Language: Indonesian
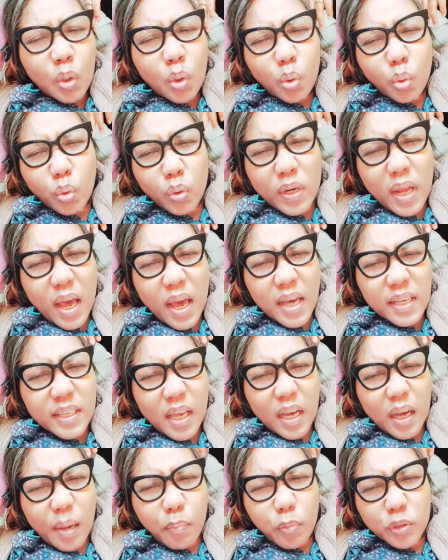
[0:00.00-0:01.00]
udah
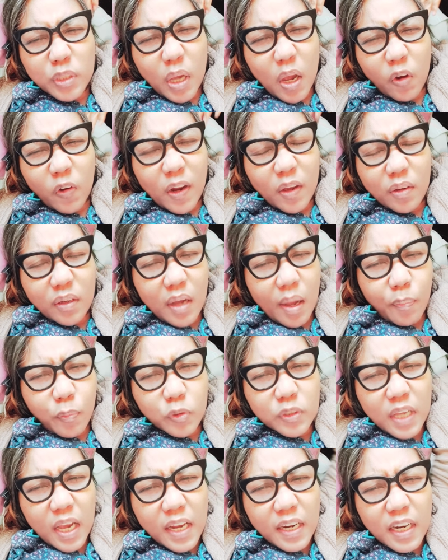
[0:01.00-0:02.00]
yang nggak punya anak nggak
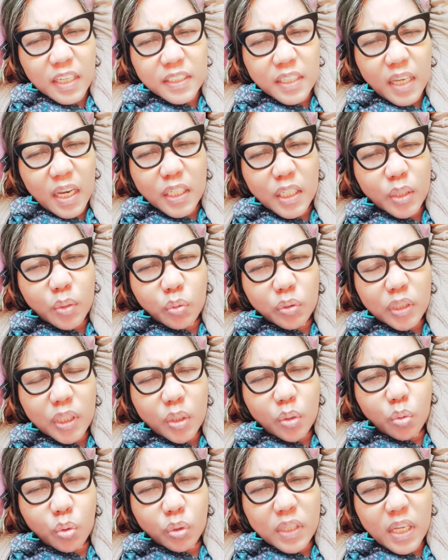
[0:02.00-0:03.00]
punya anak jangan
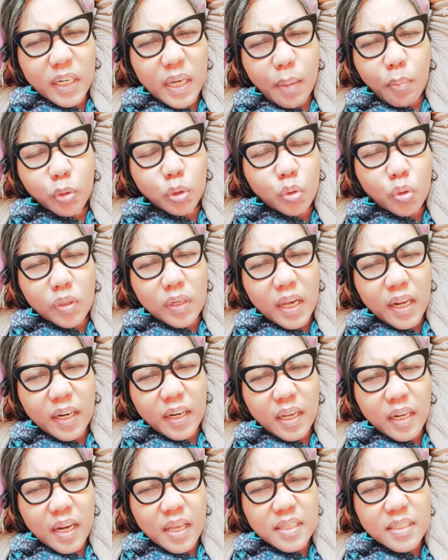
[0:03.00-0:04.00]
ikut-ikutan kamu tuh nggak
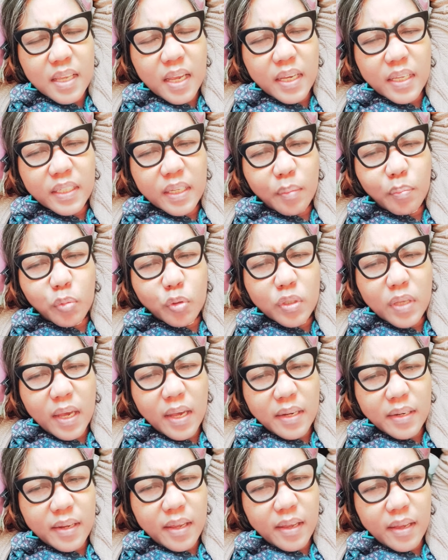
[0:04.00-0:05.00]
ngerasain yang punya
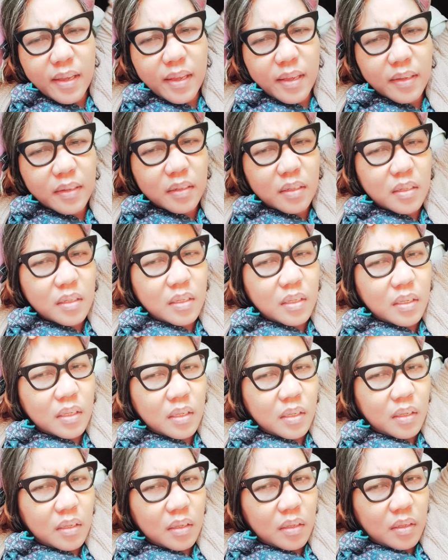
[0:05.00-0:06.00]
anak
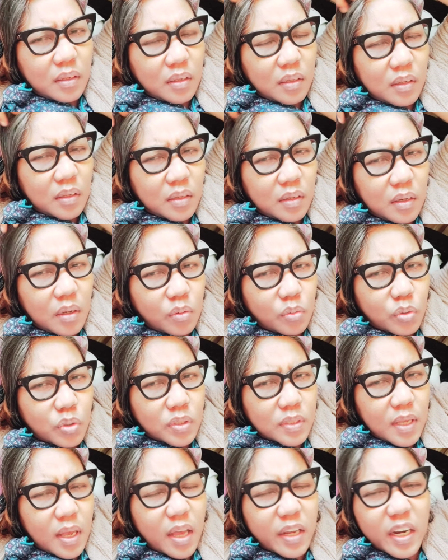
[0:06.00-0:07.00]
nggak
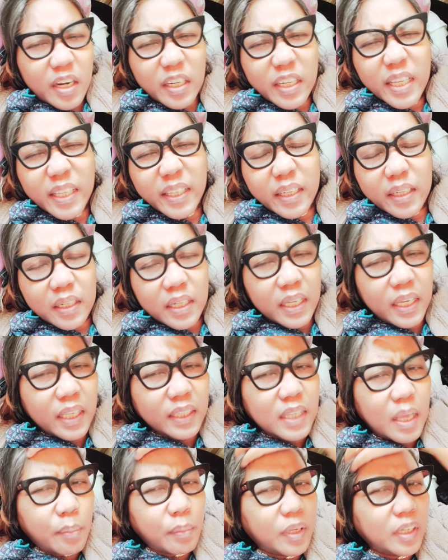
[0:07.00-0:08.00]
usah nih nih
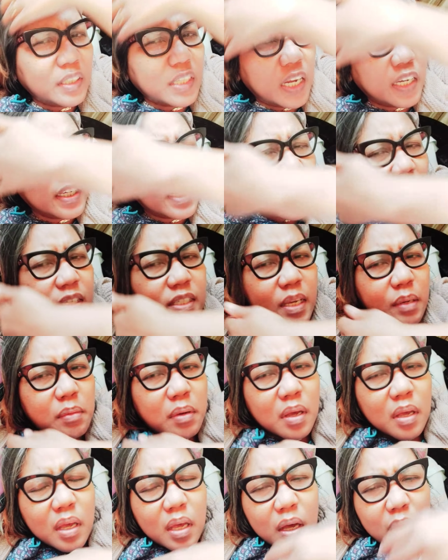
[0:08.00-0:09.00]
kita Mirjani aja
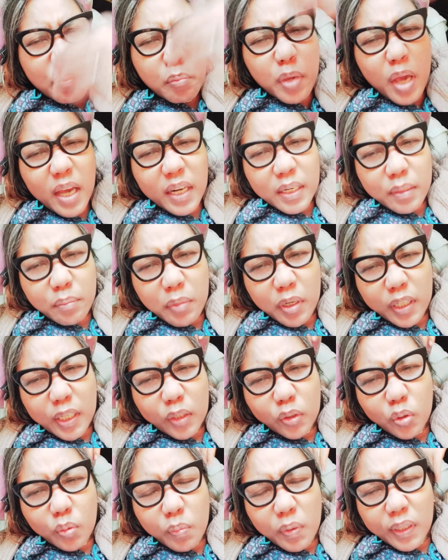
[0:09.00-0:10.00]
biarin
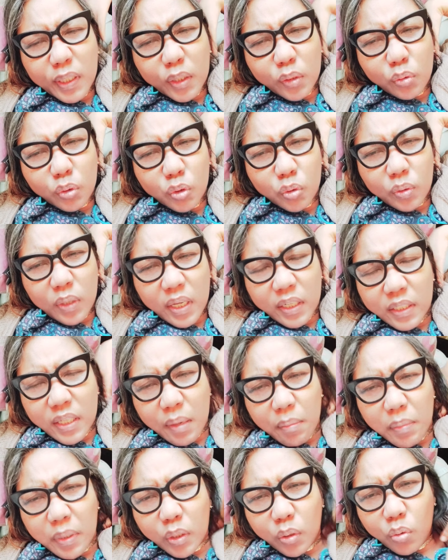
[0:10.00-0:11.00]
begitu begitu juga dia
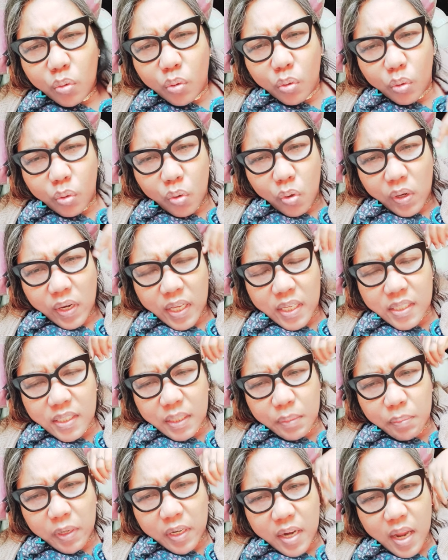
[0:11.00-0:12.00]
mendukung
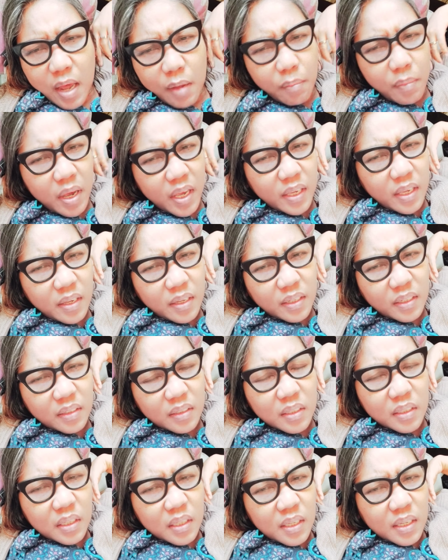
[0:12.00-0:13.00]
Lesti berdamai
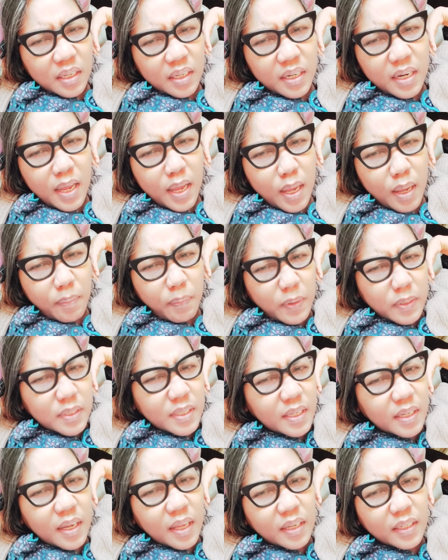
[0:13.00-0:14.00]
kenapa
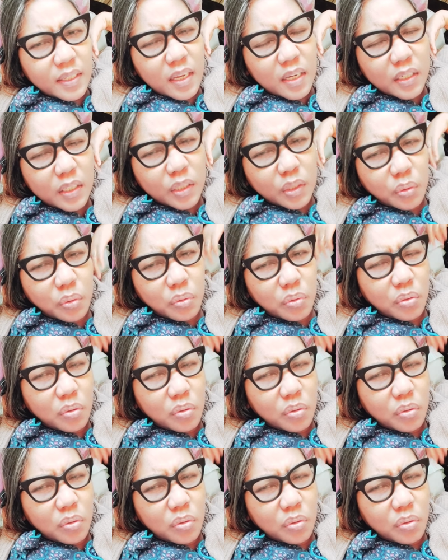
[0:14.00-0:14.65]
sih kalian itu